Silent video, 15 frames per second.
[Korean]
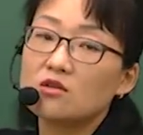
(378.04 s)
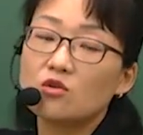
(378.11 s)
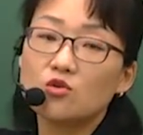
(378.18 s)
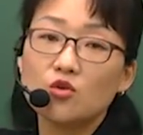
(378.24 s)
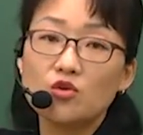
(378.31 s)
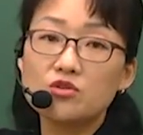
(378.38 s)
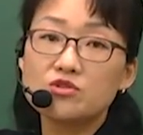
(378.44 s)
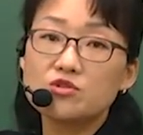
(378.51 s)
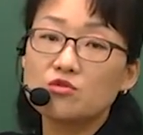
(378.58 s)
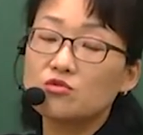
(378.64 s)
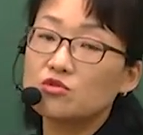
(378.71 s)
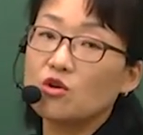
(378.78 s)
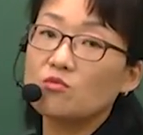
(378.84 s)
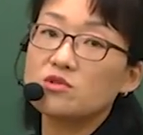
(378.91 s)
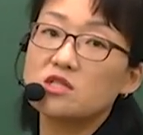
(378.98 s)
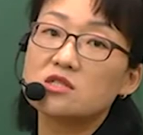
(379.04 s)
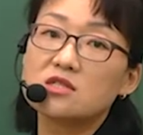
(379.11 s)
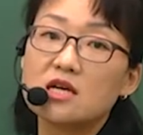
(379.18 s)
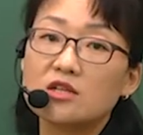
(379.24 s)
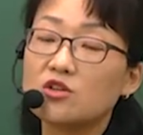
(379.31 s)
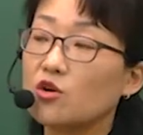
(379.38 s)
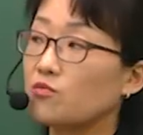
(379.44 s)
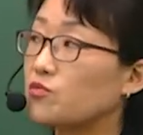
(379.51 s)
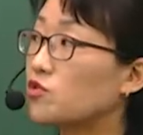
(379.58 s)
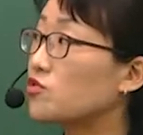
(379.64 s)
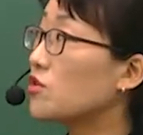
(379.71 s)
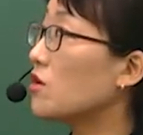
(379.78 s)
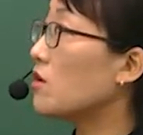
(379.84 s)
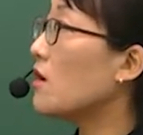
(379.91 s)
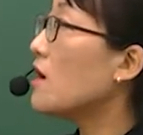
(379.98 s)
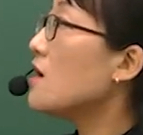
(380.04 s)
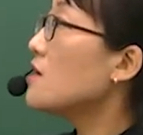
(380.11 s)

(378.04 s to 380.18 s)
건 효율적으로 너무 승산이 없고요.